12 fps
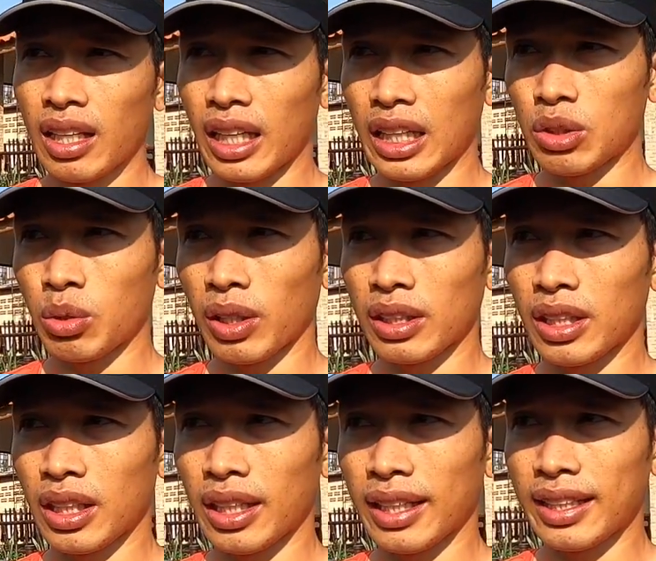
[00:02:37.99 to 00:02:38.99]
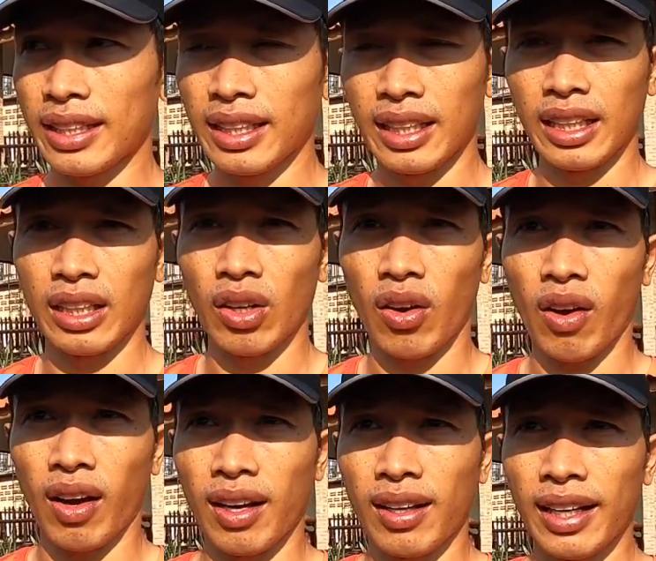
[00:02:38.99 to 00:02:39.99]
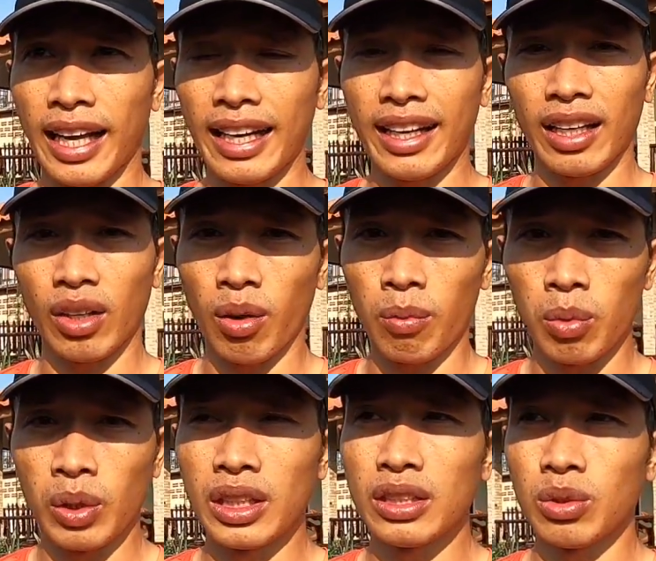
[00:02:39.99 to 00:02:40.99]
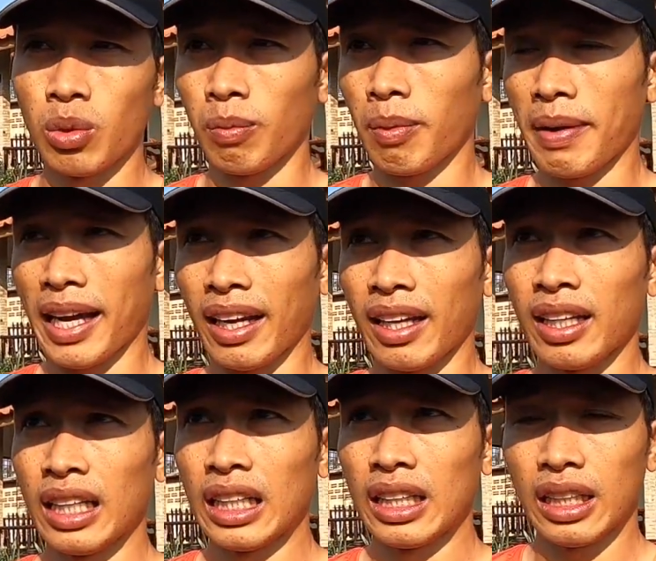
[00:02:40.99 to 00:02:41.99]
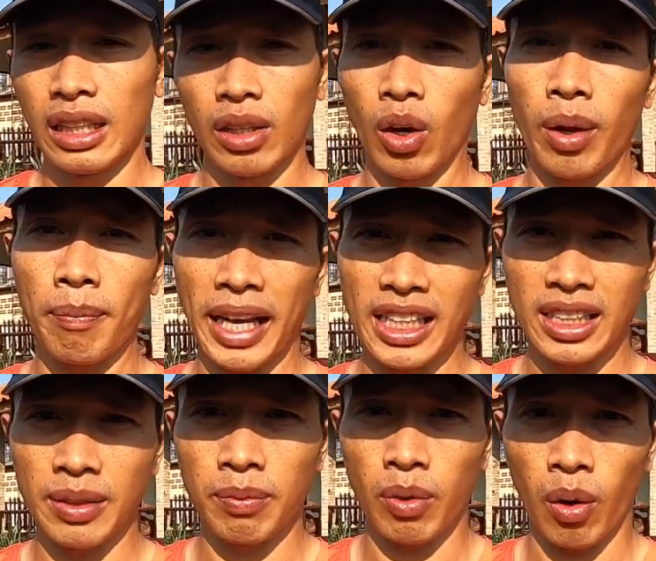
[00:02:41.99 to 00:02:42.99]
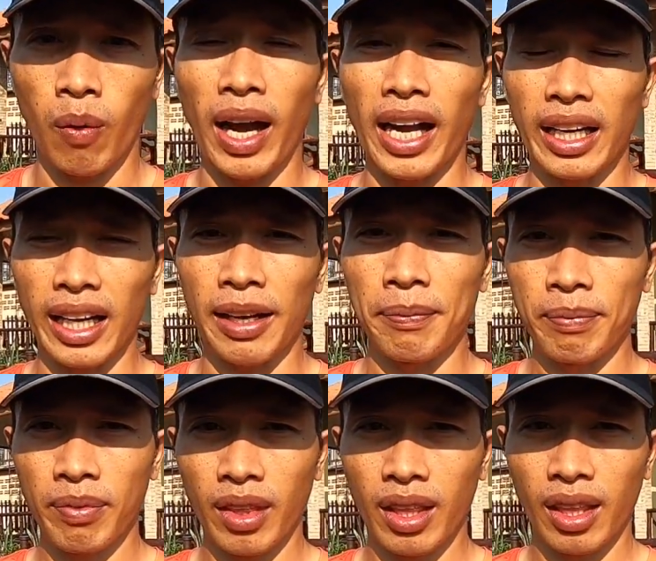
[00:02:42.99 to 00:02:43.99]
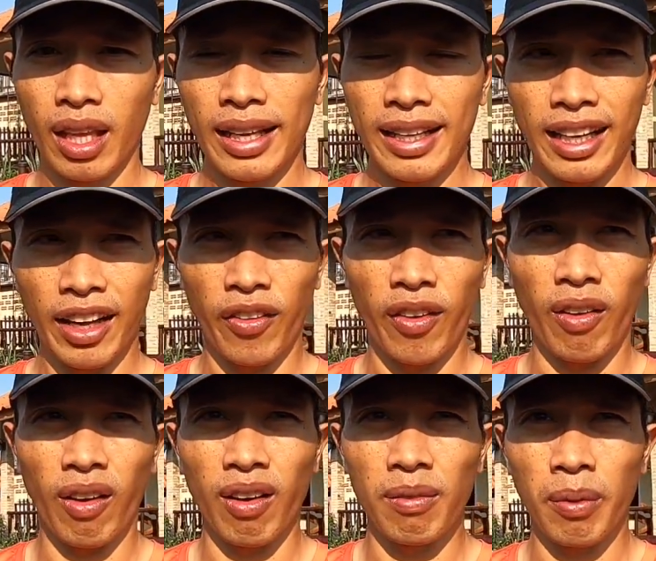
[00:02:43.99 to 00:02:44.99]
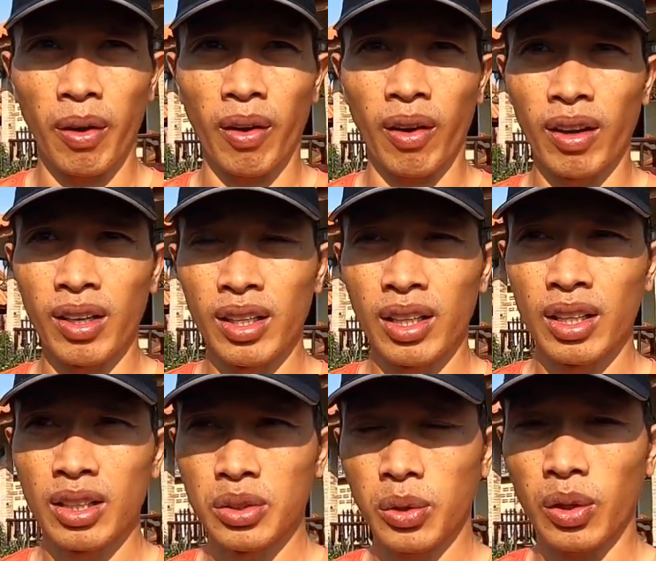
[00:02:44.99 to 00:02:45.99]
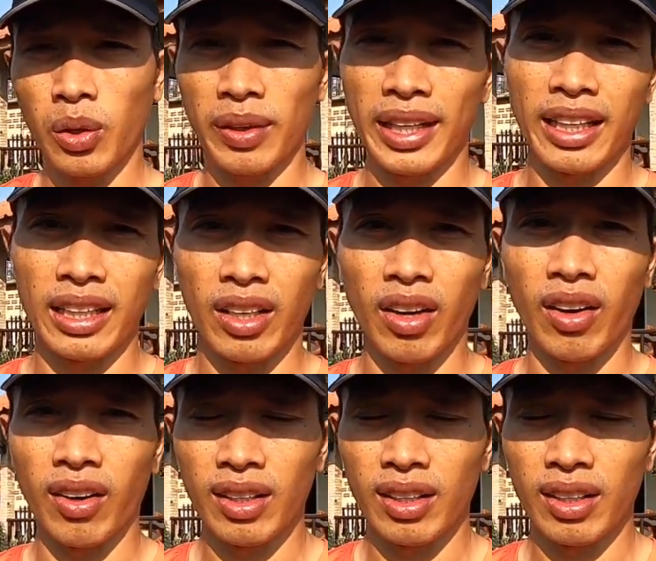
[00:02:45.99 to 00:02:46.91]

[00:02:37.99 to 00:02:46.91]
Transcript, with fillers: ในช่วงที่ขึ้นเนินก็หาเดดก็พุ่งขึ้นสูงประมาณ 180กว่านะครับแล้วก็พอช่วงลงเนินก็